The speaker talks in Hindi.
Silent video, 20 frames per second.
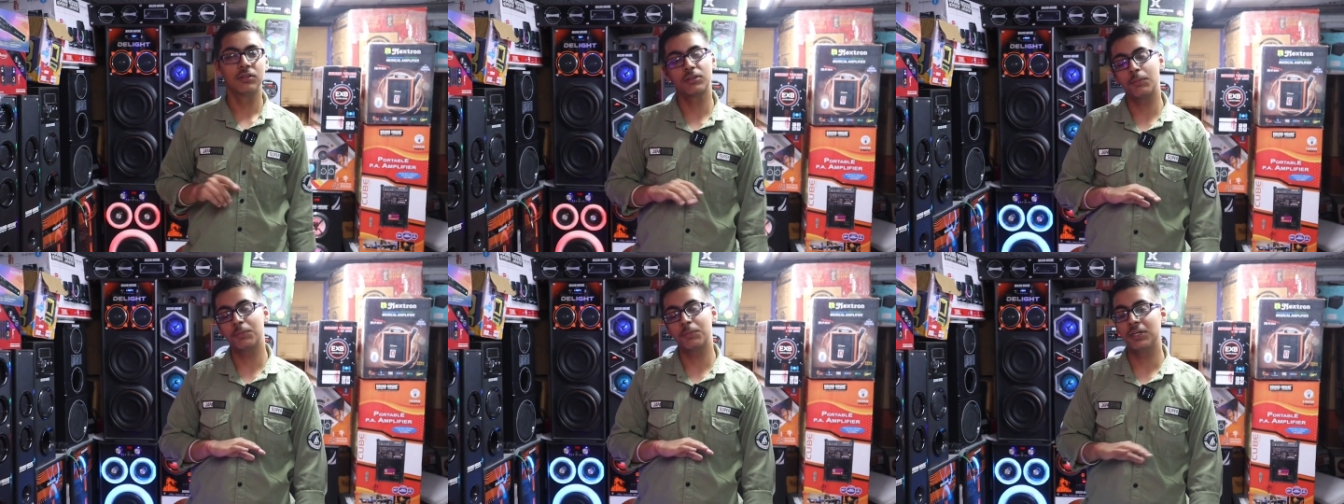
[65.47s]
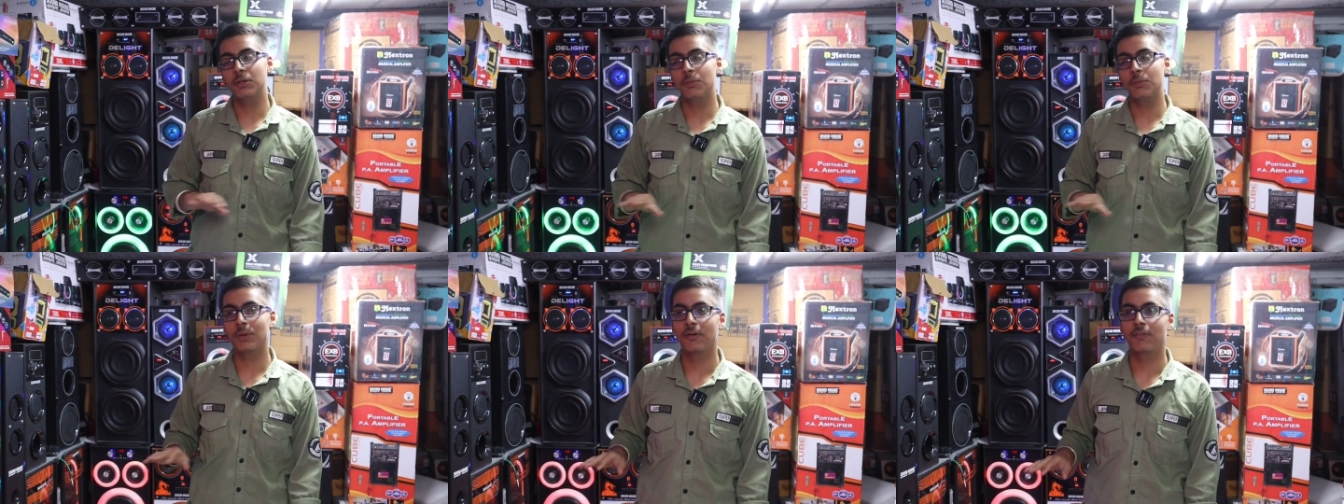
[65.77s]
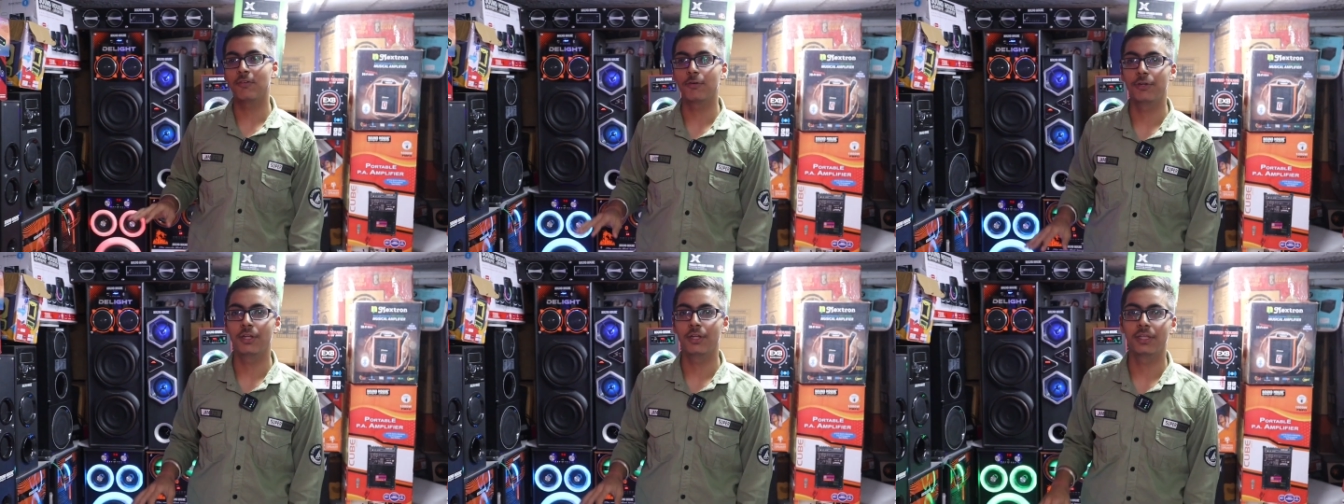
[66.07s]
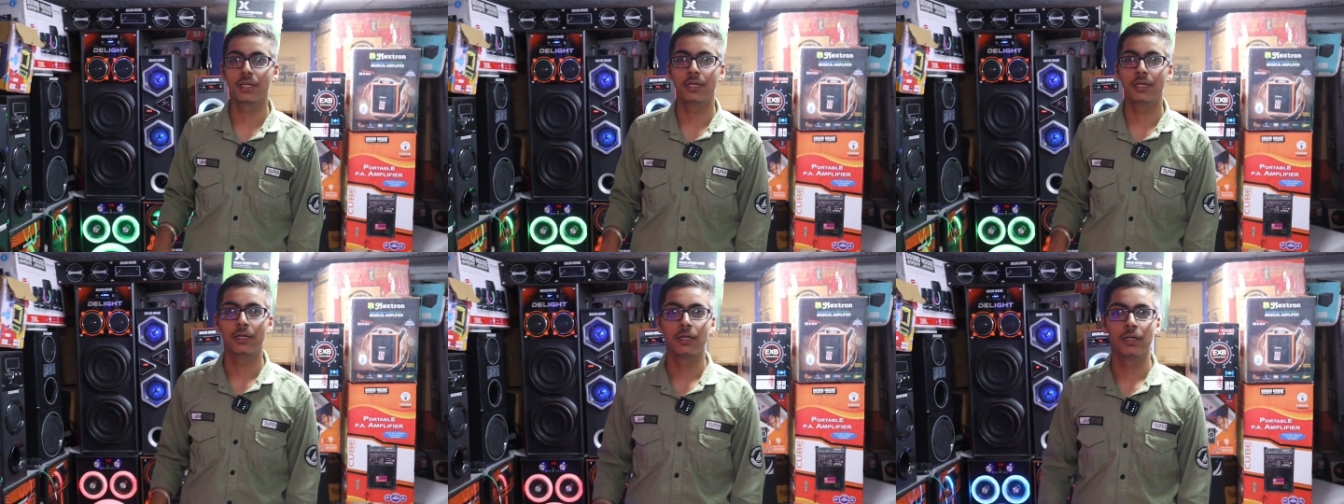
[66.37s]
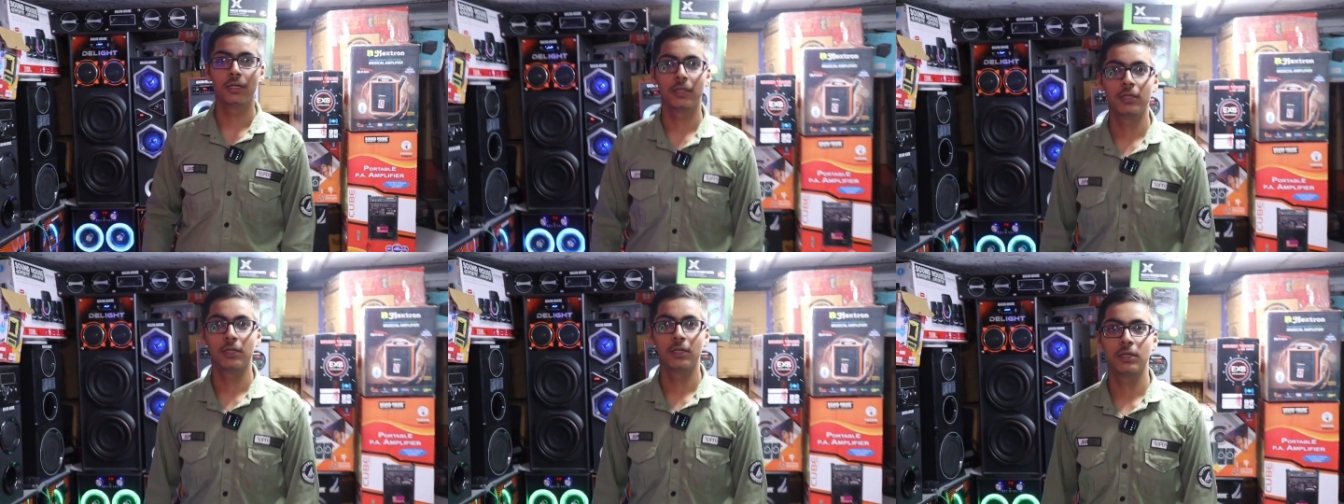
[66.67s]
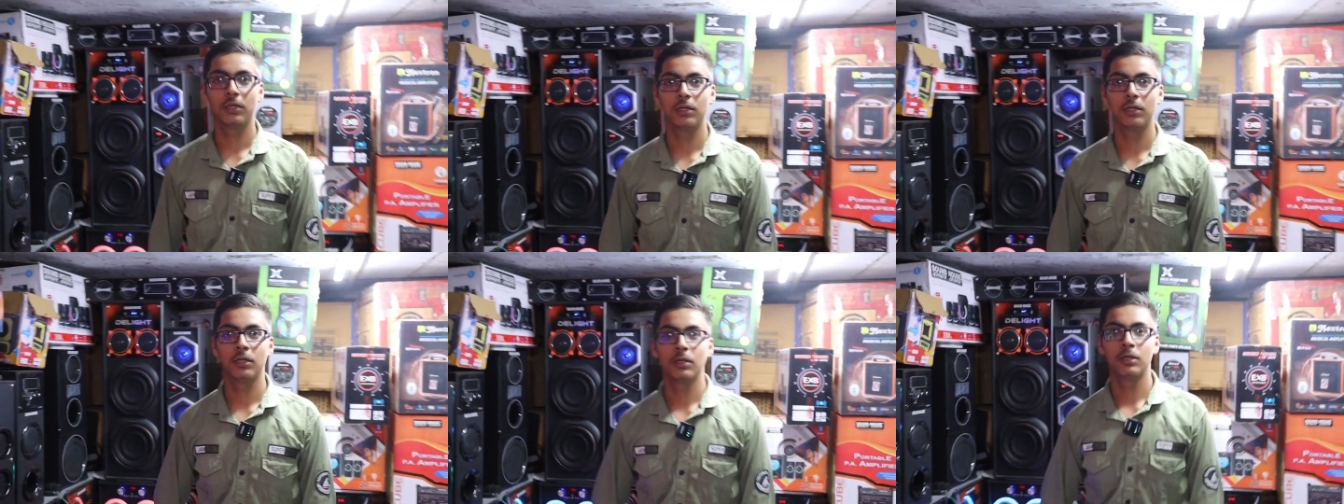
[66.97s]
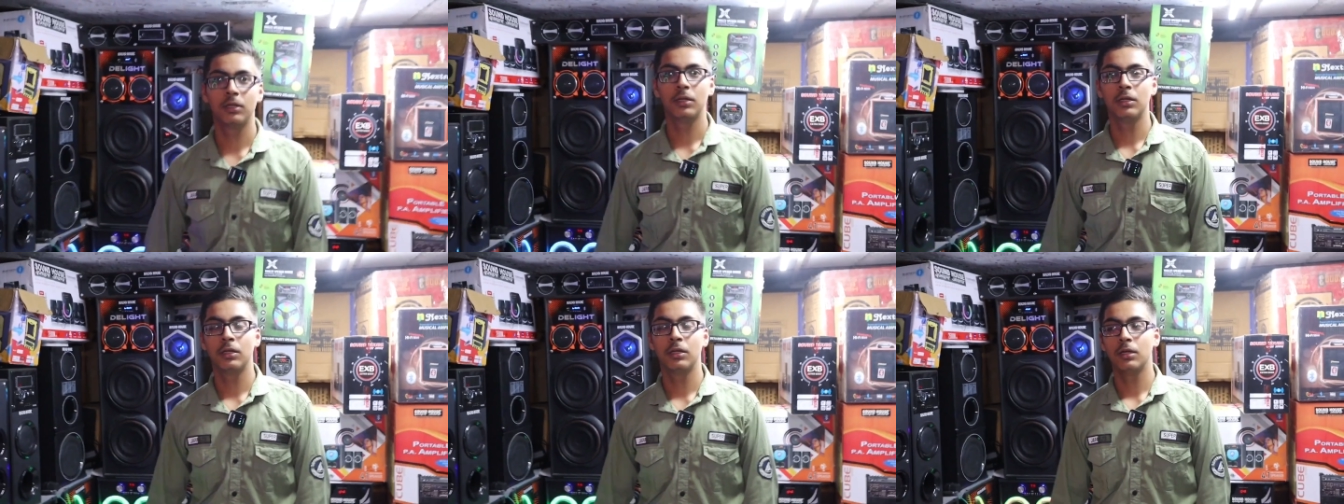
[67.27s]
सब चीजों में कवर हो तो जाता है तो आज की वीडियो में
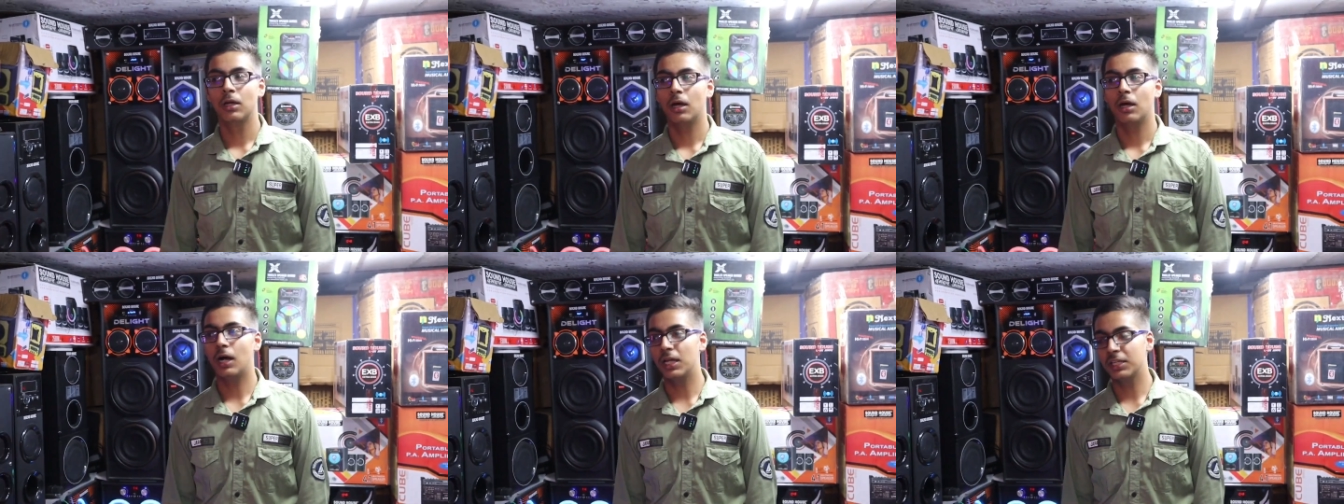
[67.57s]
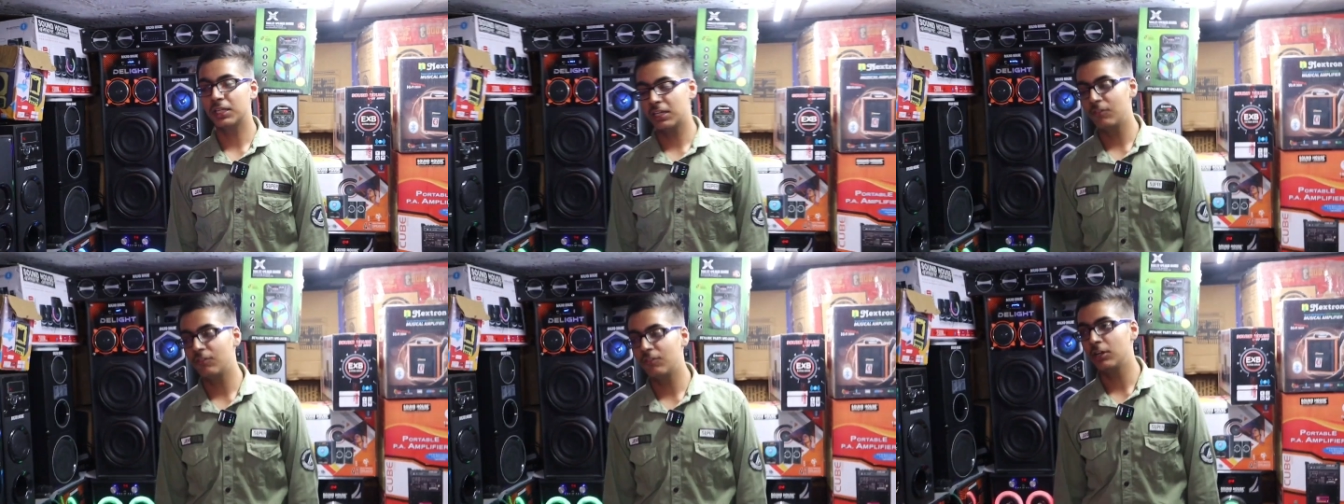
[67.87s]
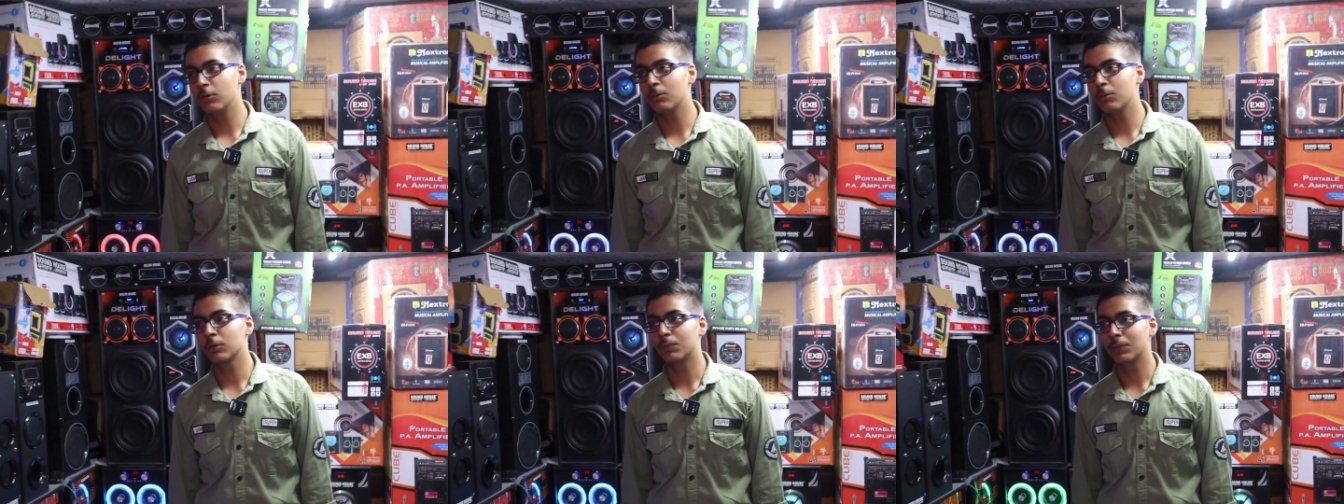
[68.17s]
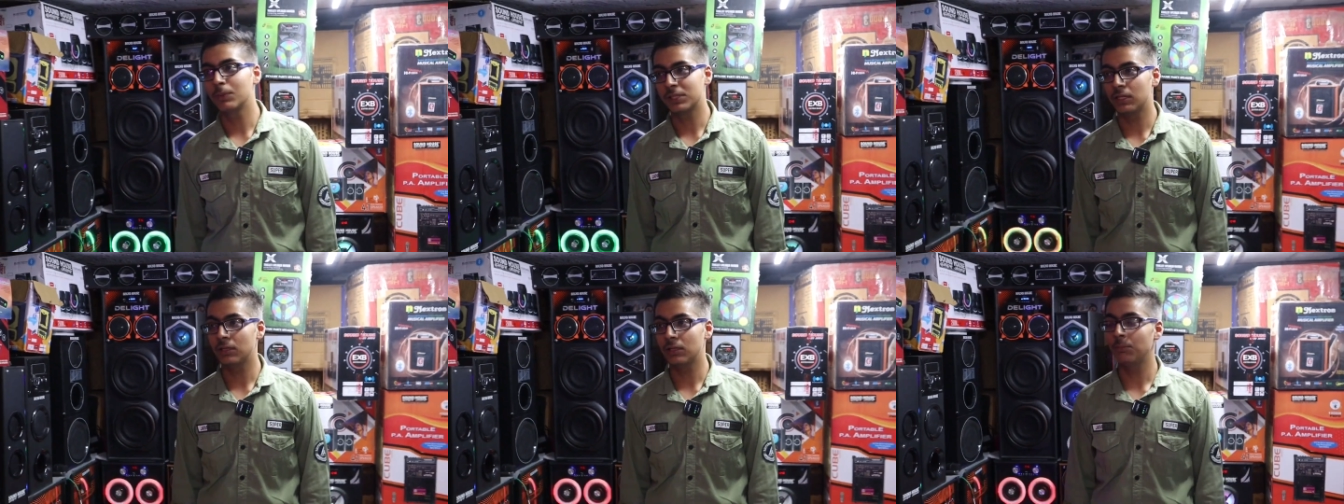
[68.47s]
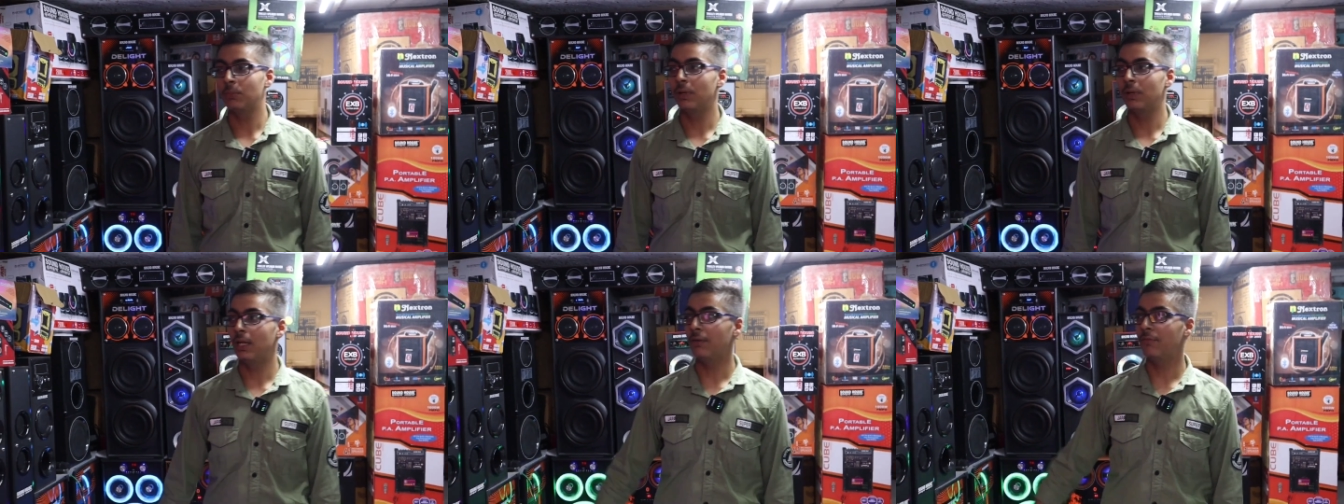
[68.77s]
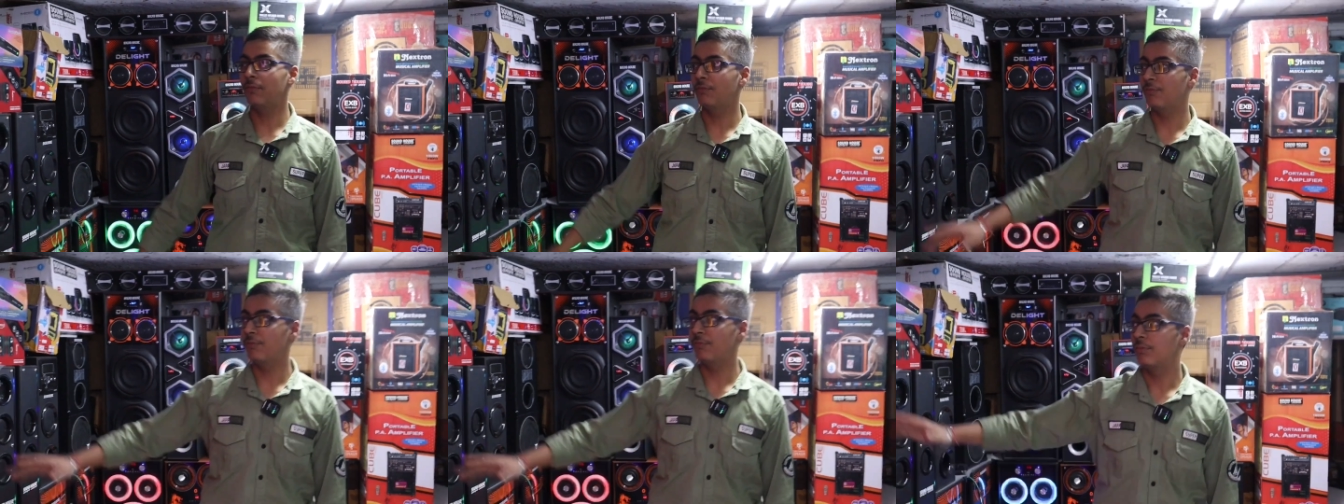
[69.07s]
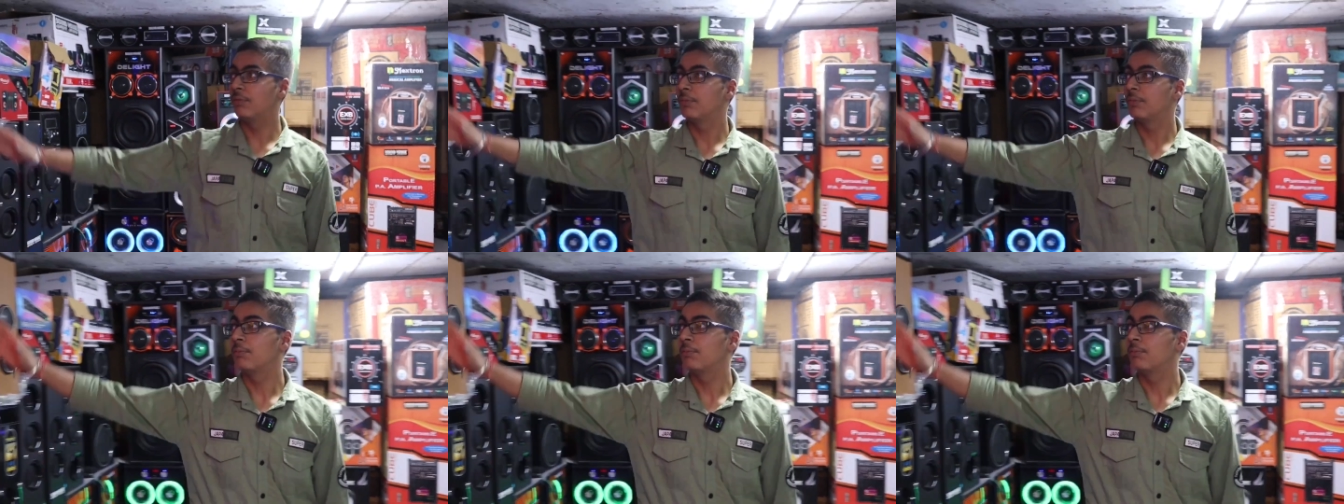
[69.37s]
क्या दिखाने वाले हो आज की वीडियो में स्पेशल मेन